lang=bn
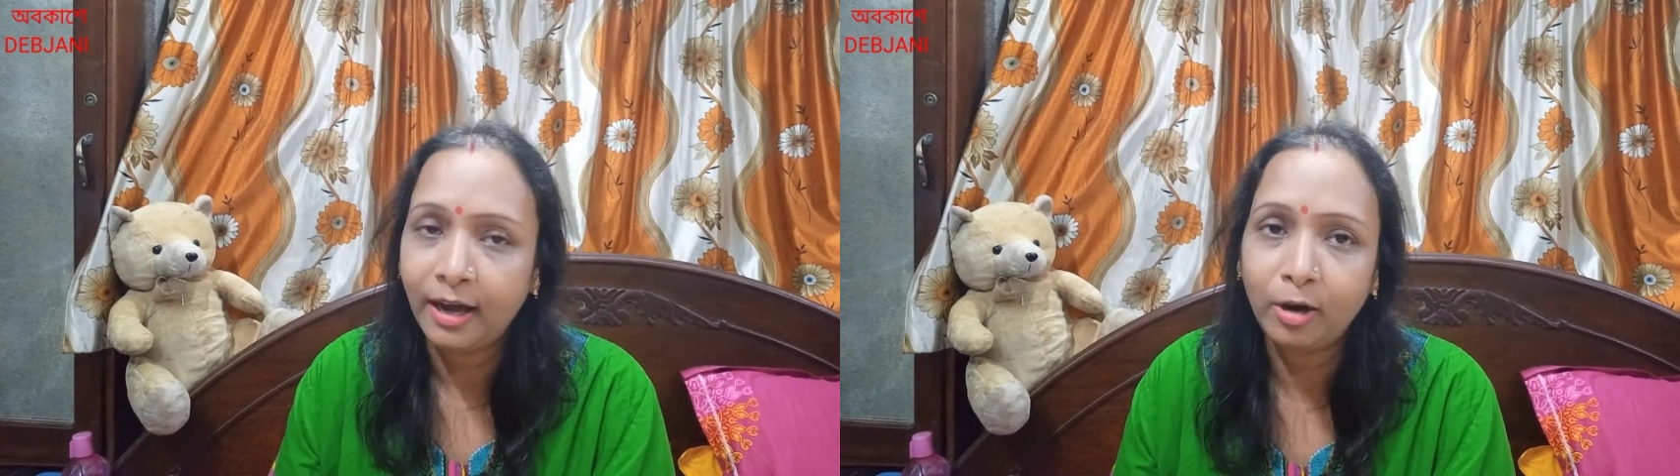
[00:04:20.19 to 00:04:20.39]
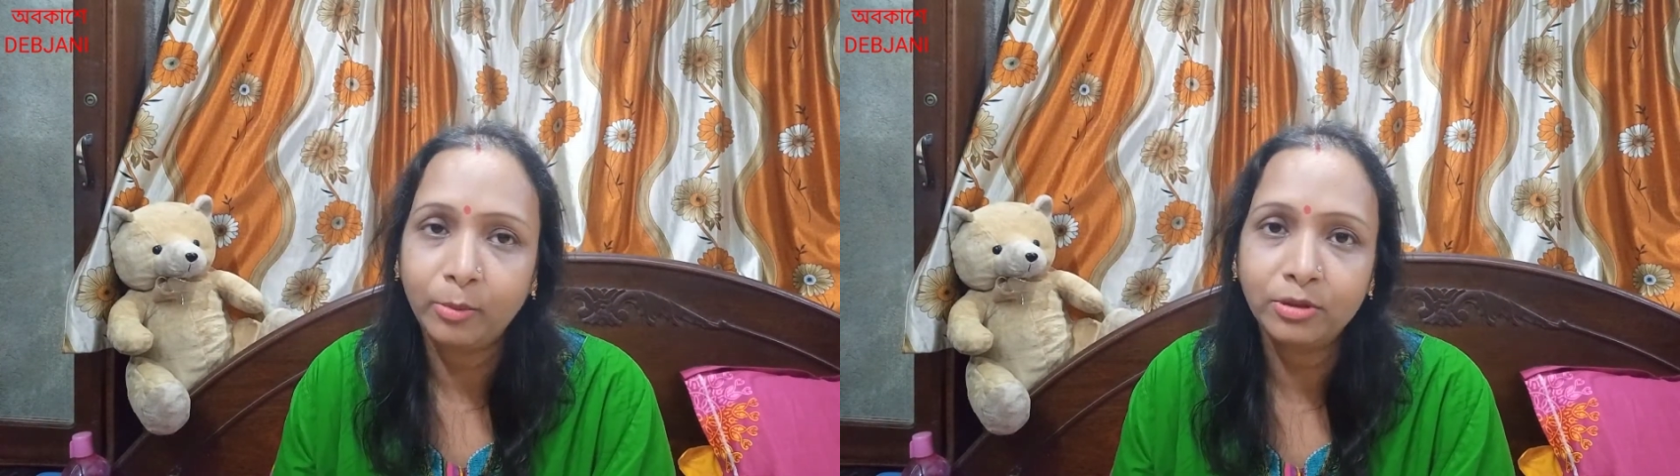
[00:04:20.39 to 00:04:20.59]

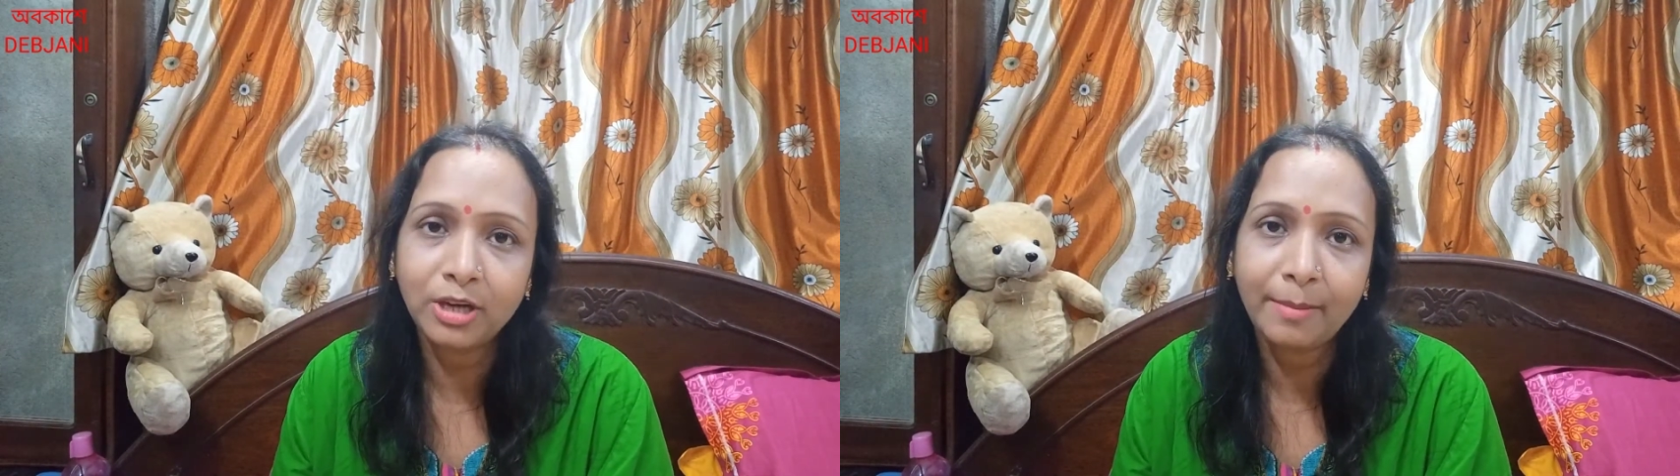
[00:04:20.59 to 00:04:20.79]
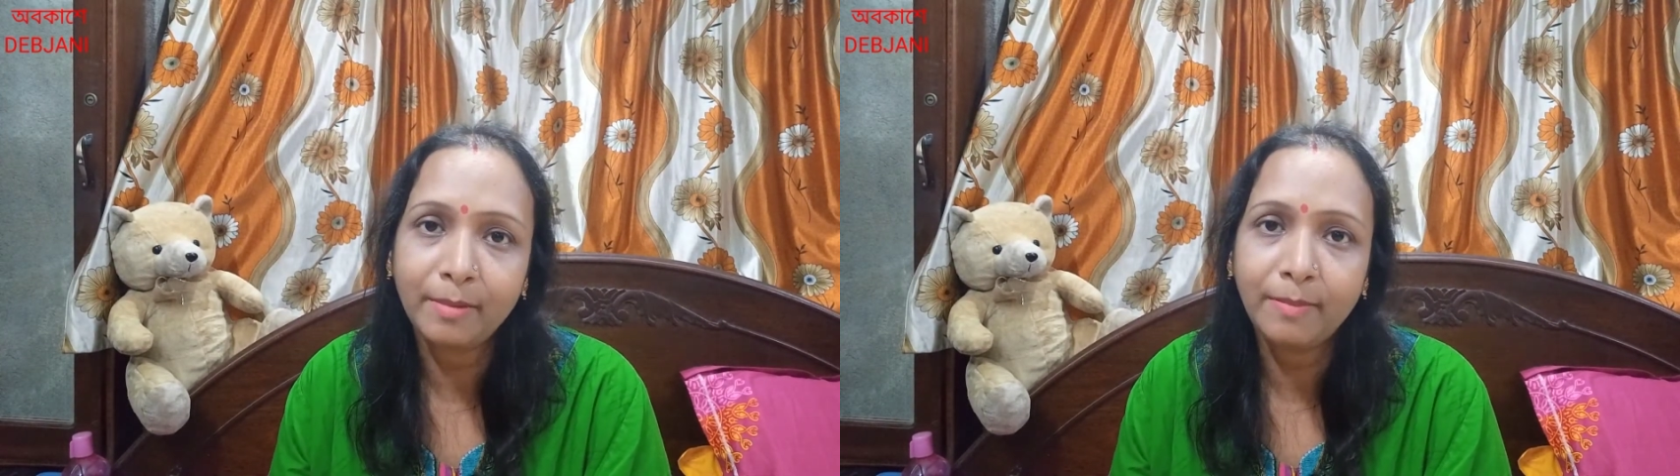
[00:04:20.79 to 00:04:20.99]
আর অবশ্য
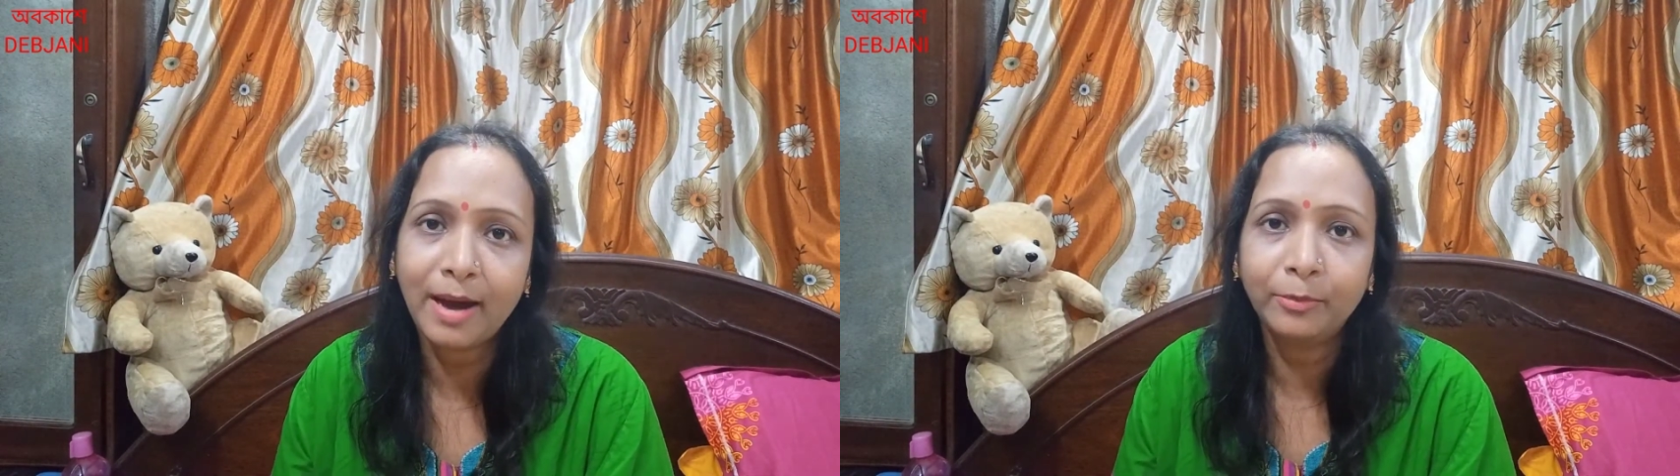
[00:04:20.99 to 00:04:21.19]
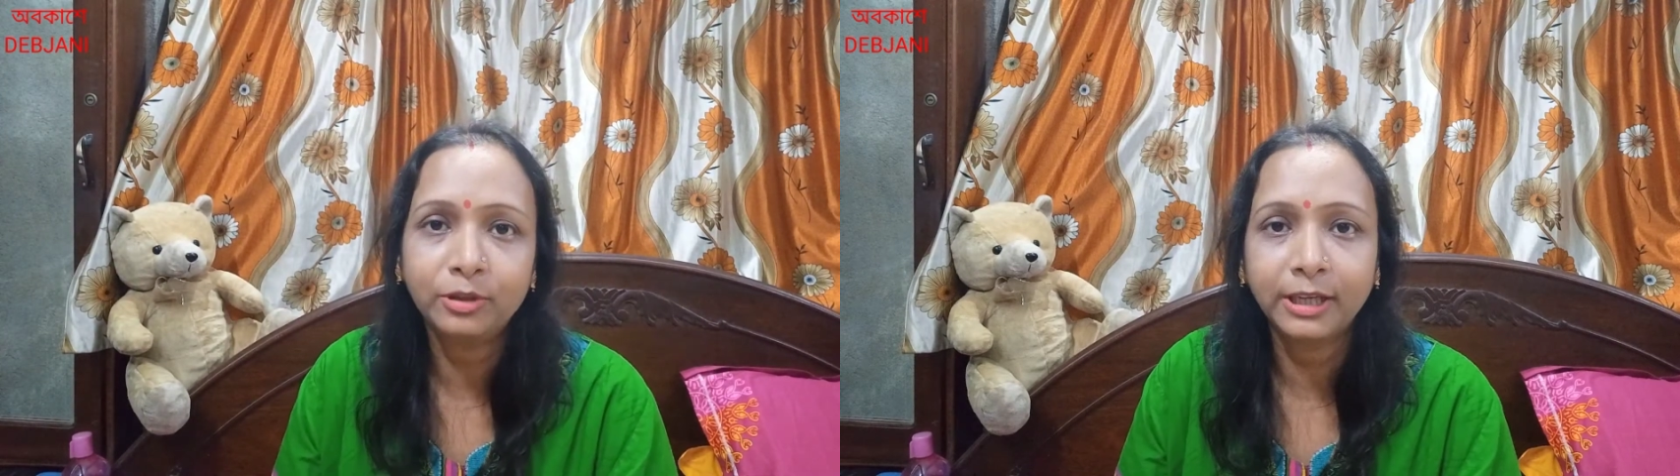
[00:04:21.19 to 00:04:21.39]
আমার
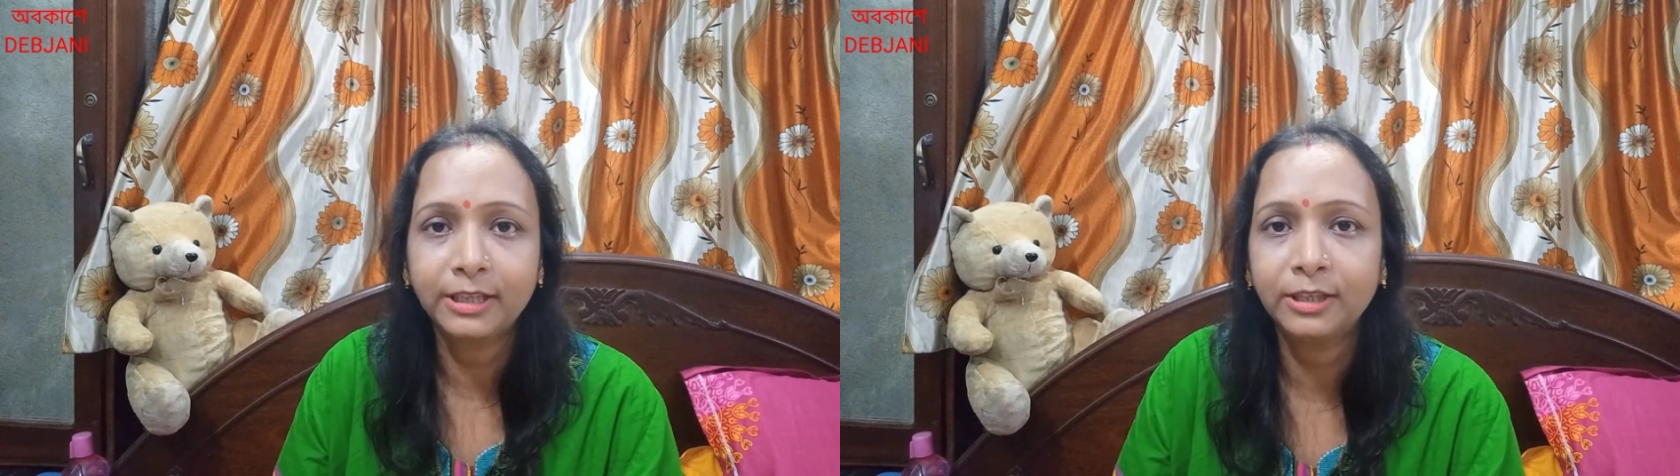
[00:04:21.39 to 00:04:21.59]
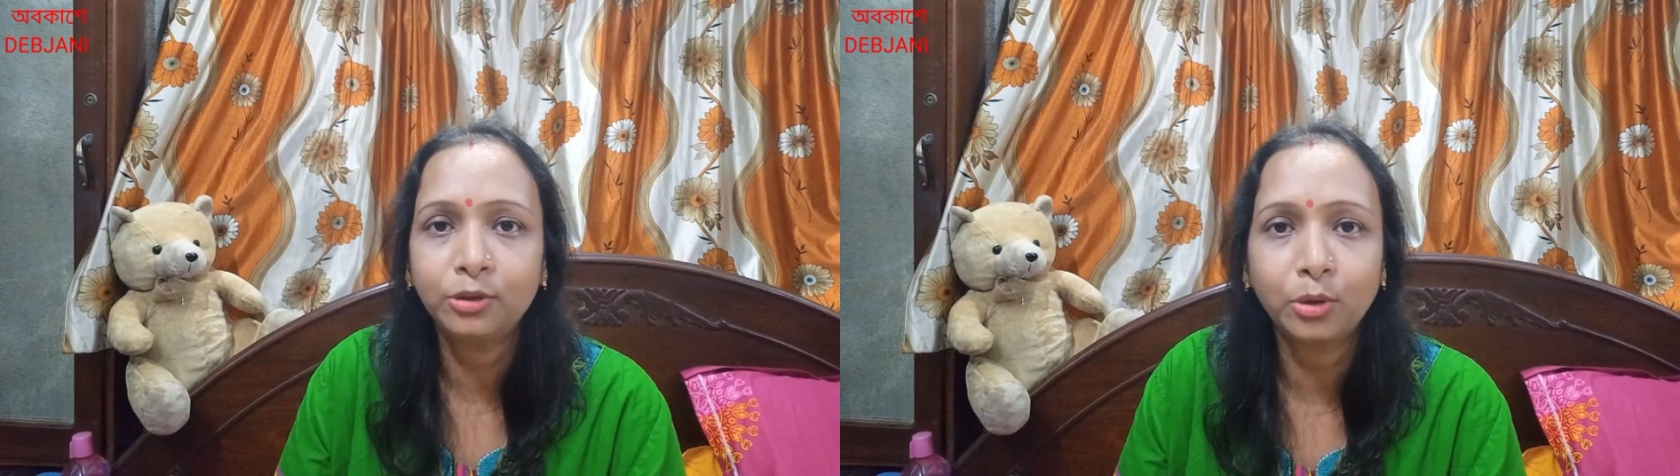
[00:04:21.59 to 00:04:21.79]
পা
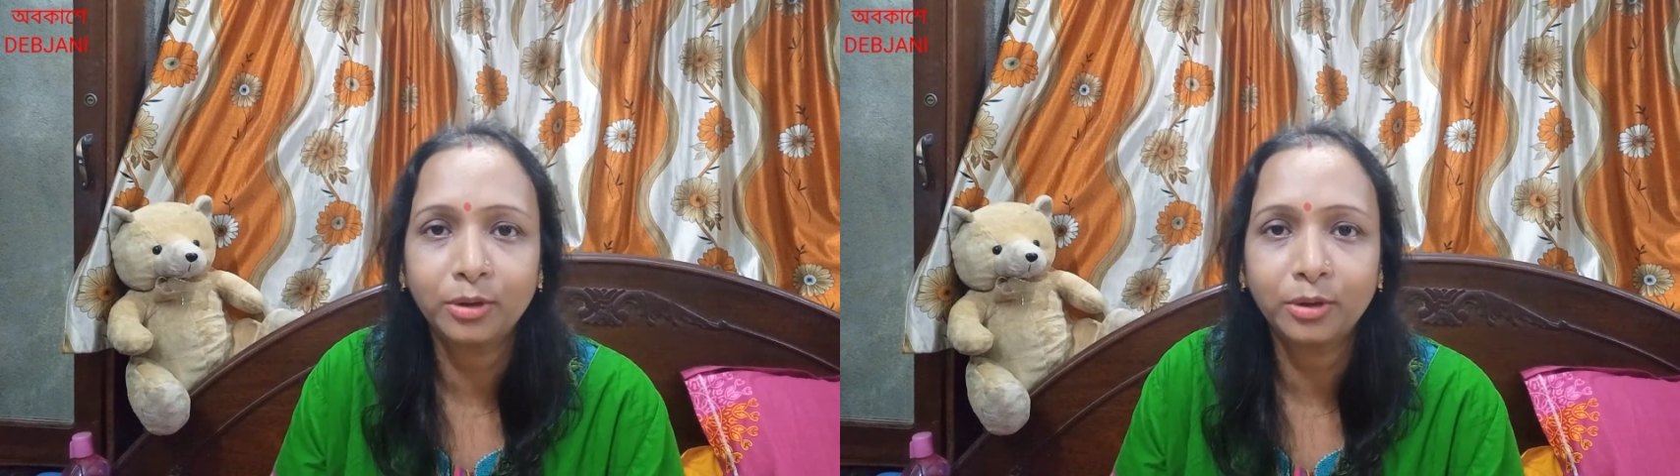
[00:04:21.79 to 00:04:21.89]
মচকেছে